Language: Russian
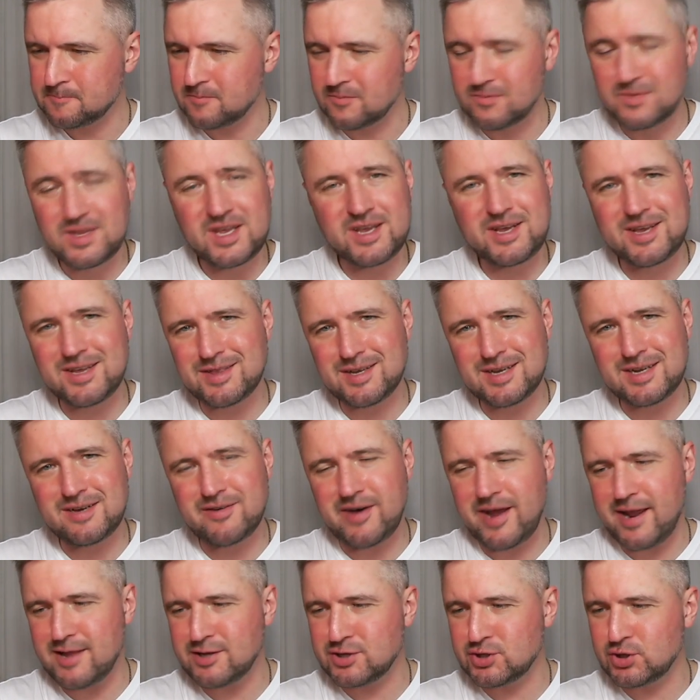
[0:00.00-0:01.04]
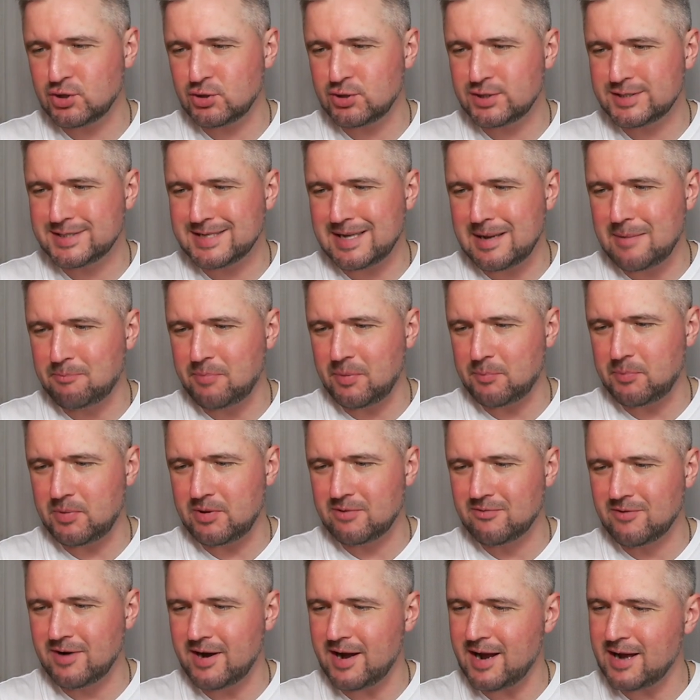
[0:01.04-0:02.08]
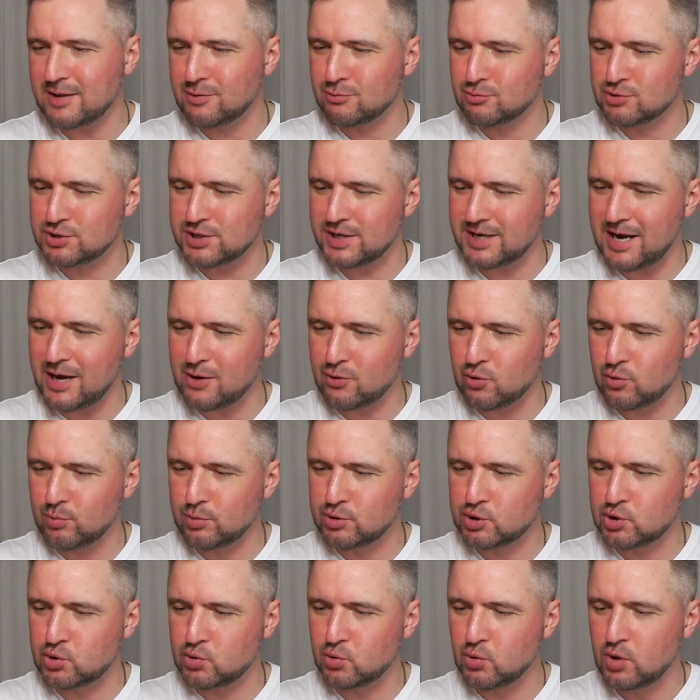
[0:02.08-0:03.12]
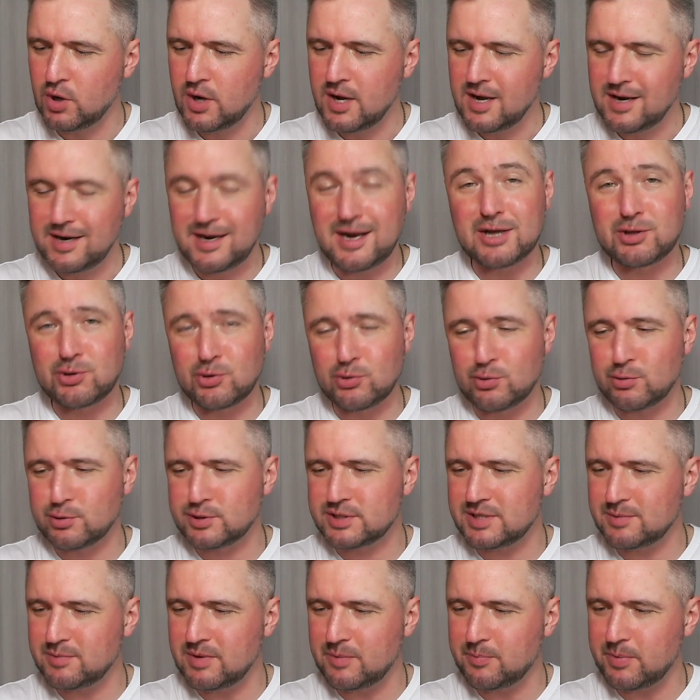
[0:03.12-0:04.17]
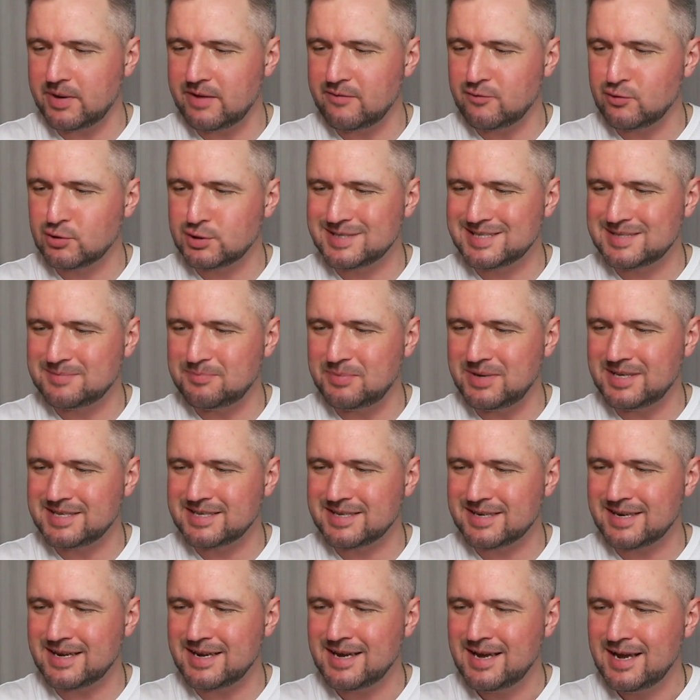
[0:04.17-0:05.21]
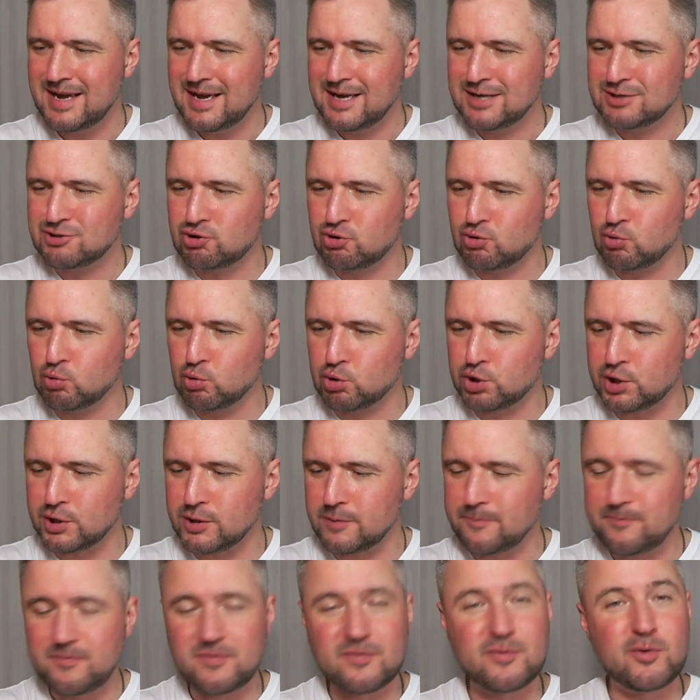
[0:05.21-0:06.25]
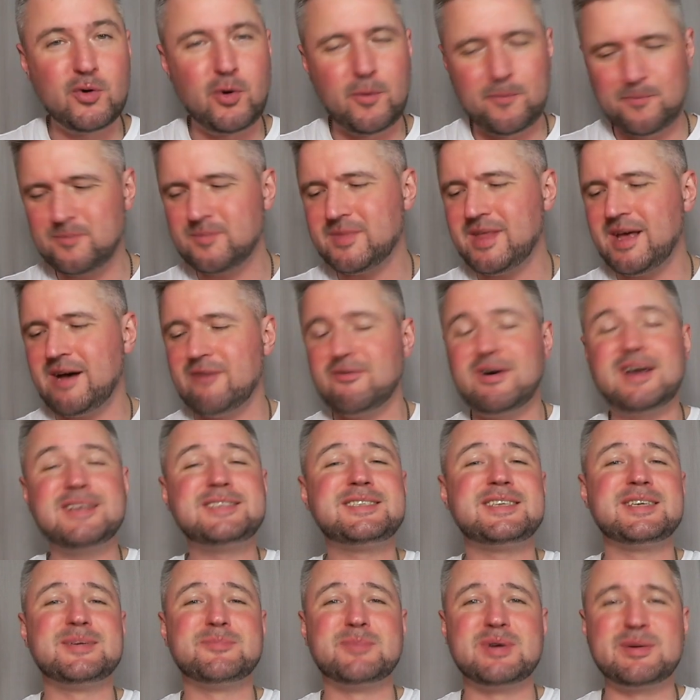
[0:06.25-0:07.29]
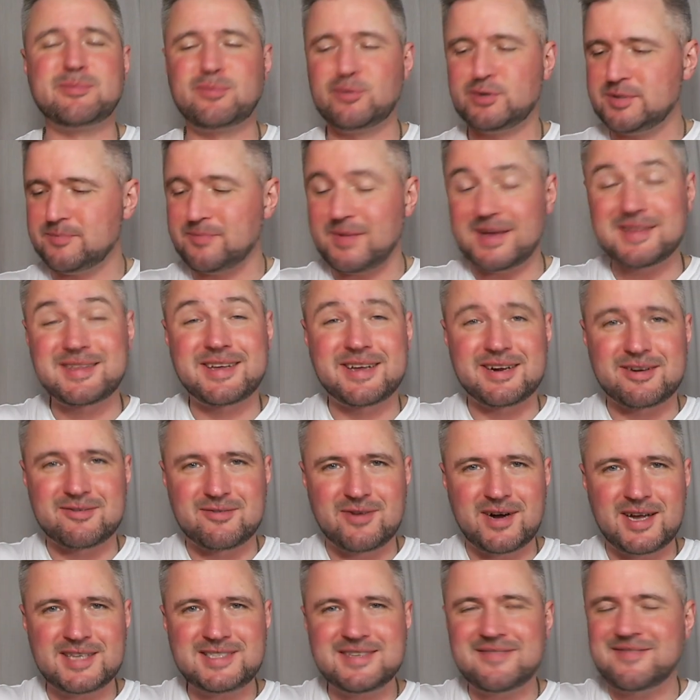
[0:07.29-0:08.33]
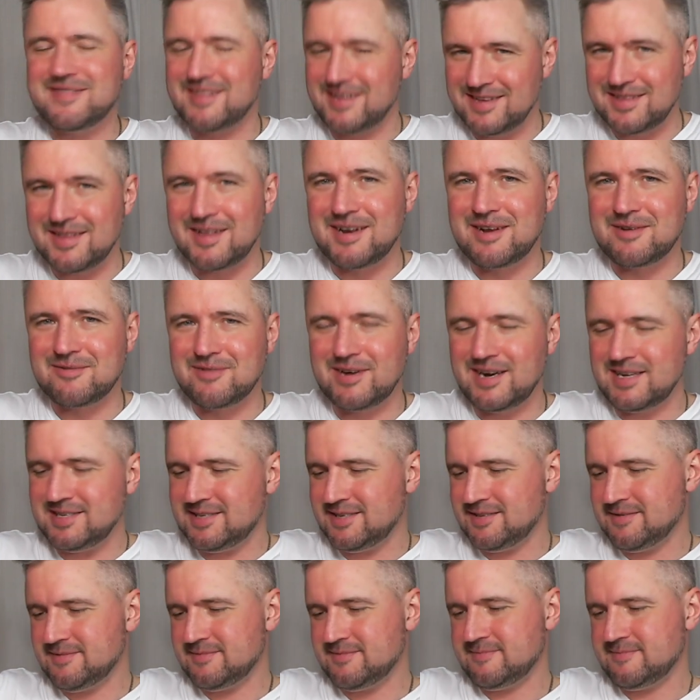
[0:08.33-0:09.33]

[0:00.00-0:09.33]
Никита говорит, что и сам попивает уже коробочку, которую себе привез из Питера, скушал. Ну, давайте и мы будем открывать и наливать.